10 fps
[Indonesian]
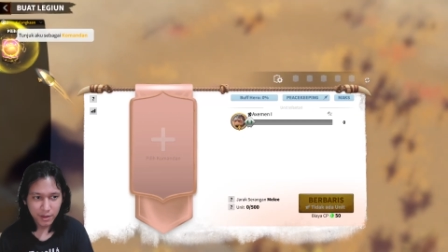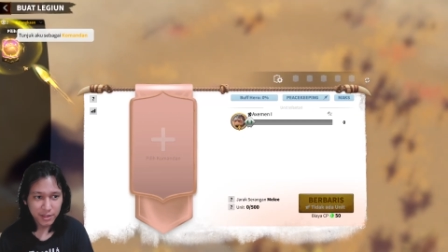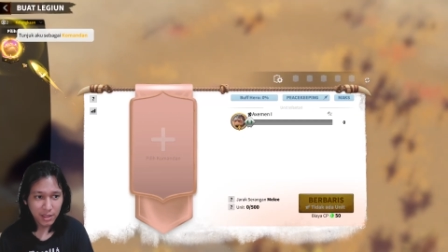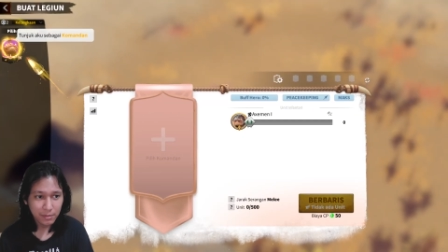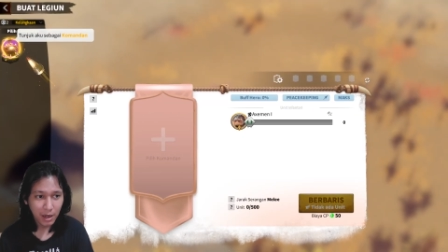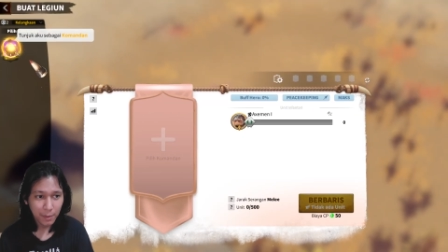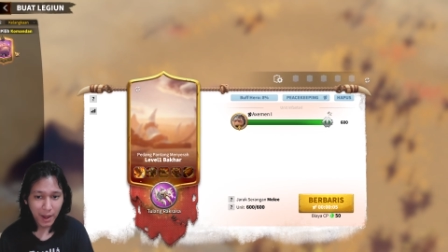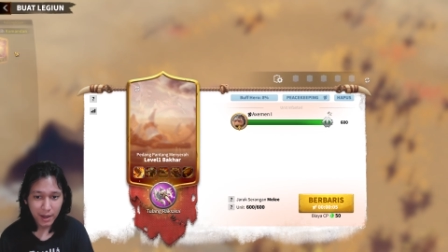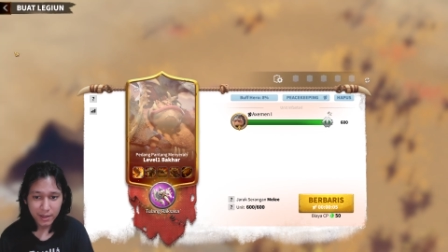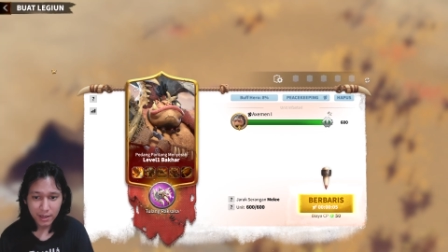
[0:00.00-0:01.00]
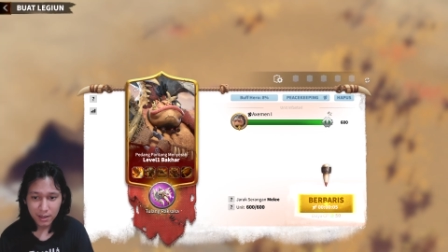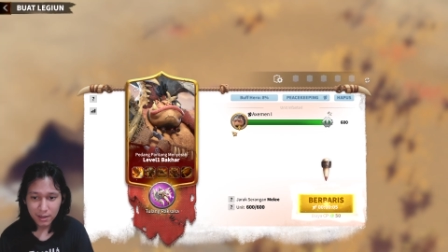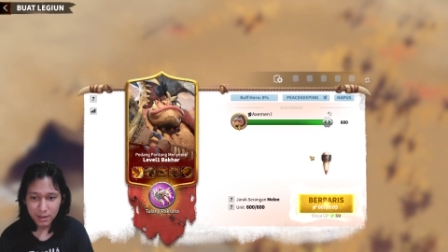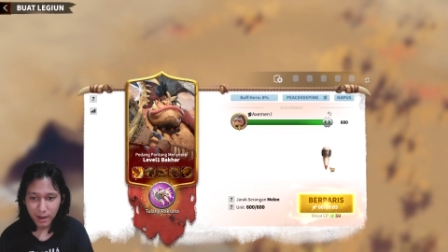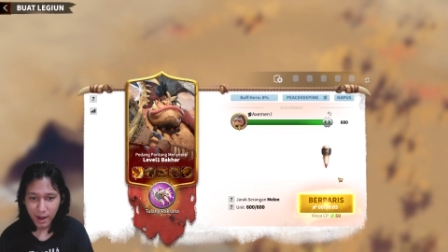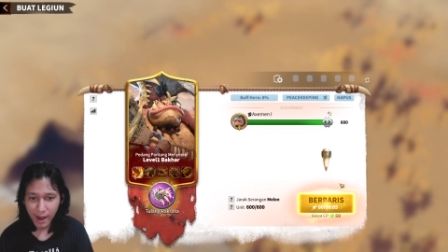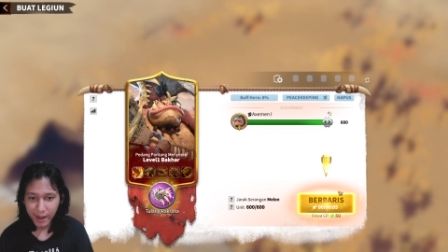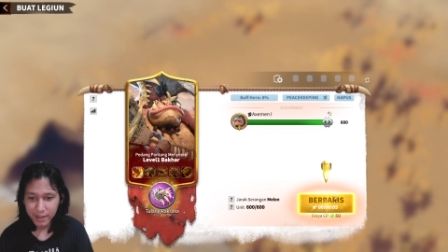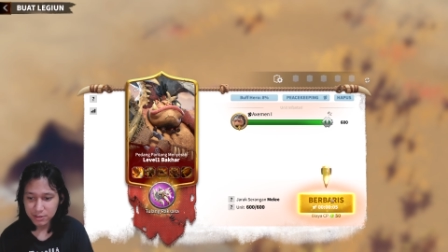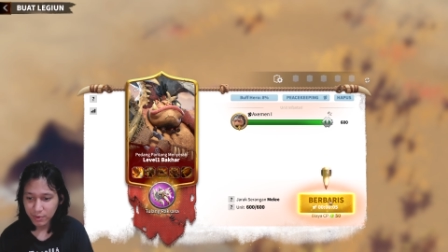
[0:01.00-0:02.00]
kita bakal panggil
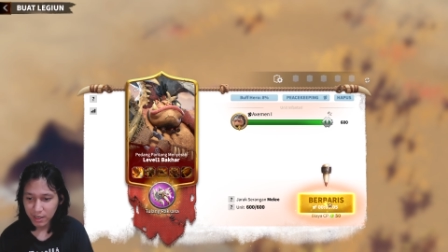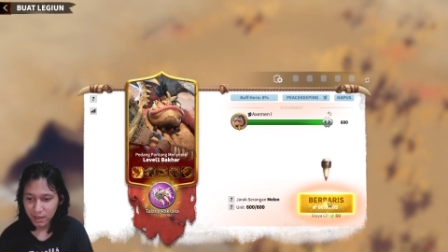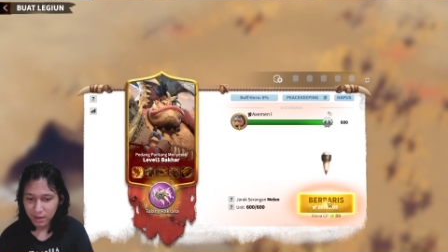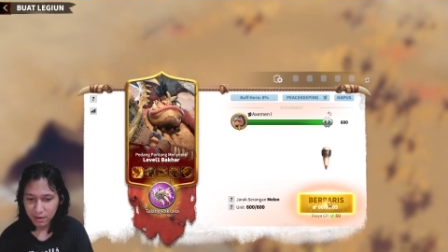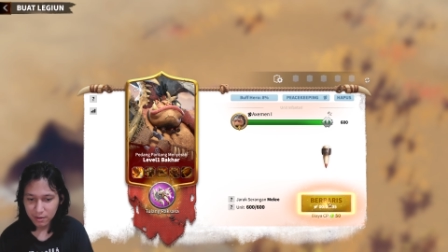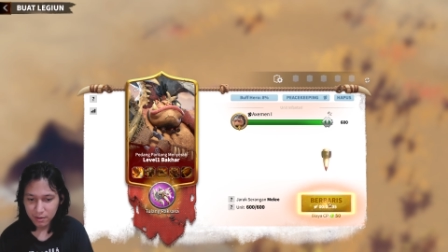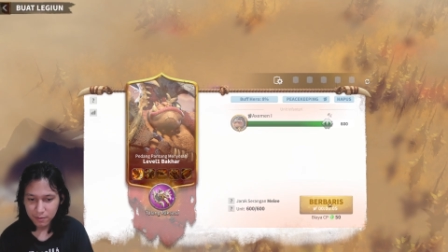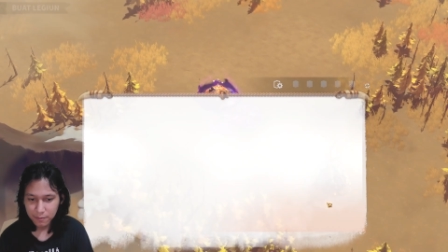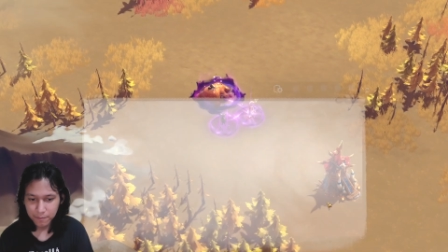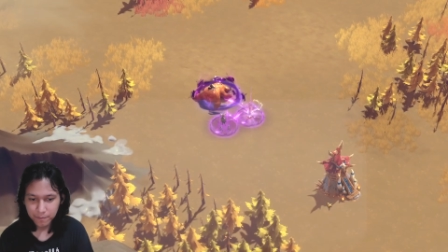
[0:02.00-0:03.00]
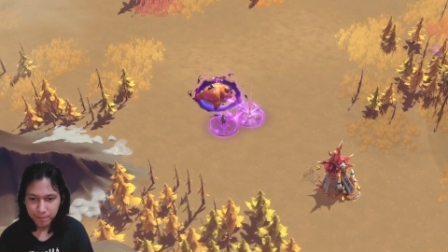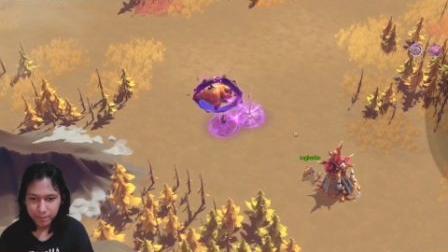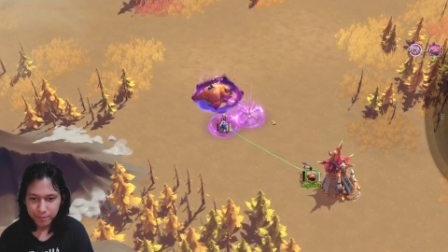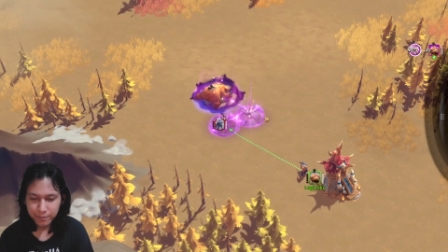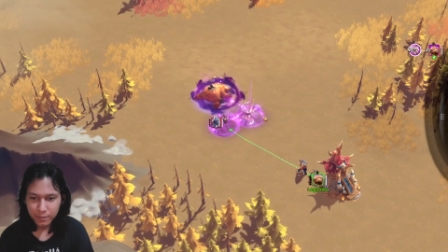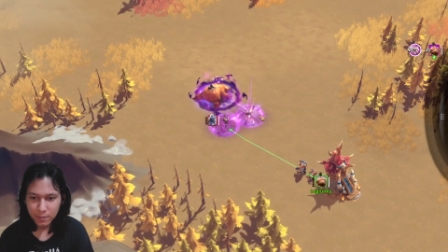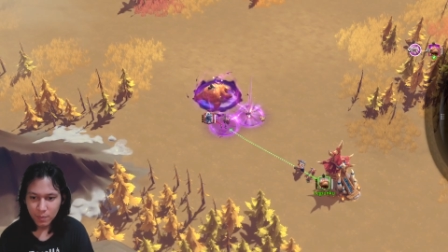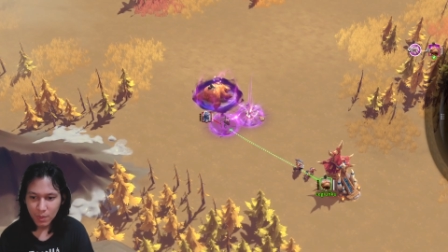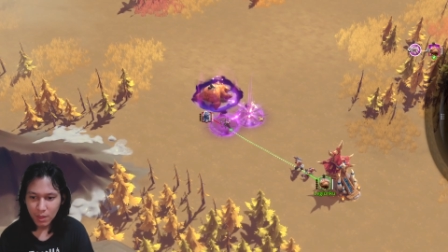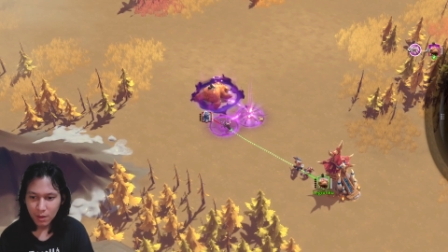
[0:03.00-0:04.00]
X-Men. Ya. Oke.
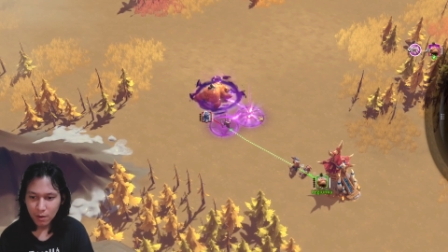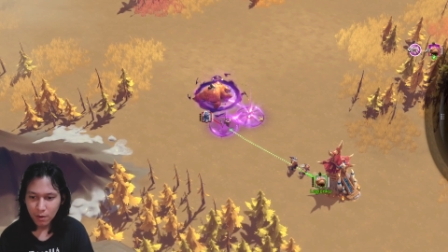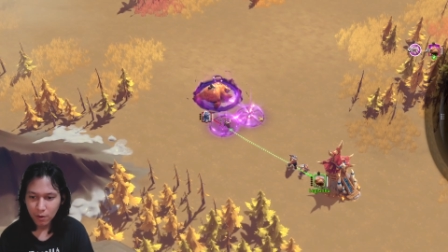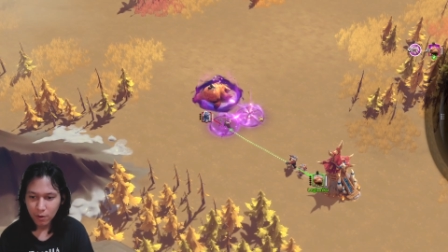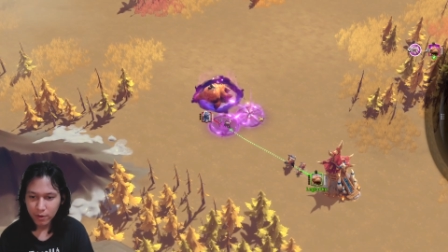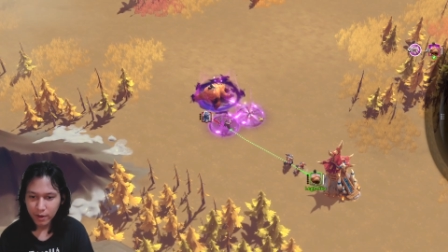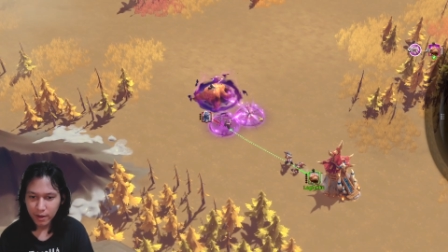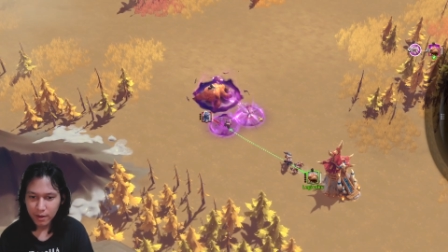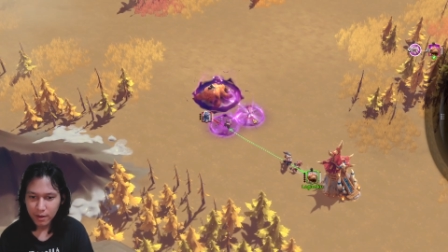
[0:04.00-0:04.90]
Okay.